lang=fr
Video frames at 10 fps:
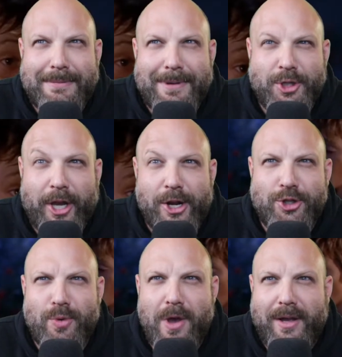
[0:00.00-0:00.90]
serait le
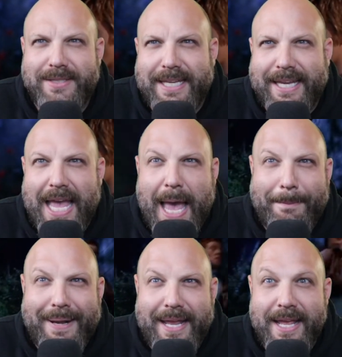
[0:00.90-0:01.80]
tueur en série
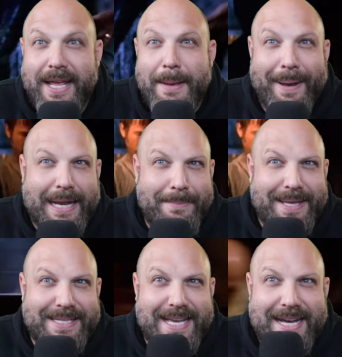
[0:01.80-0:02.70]
appelé par les
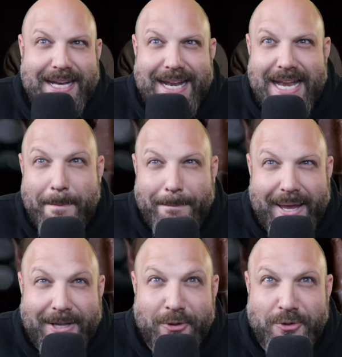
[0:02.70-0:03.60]
médias la
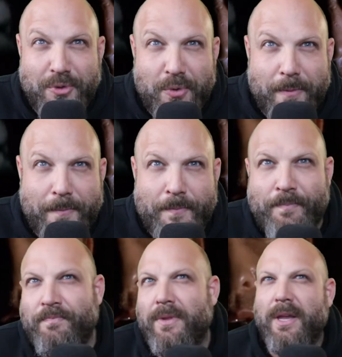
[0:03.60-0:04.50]
main de Dieu.
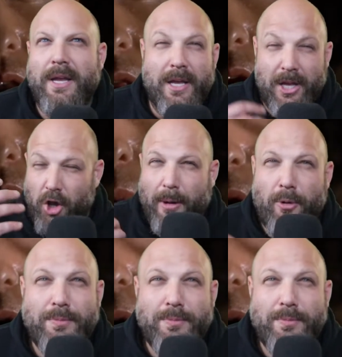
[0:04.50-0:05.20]
Un beau petit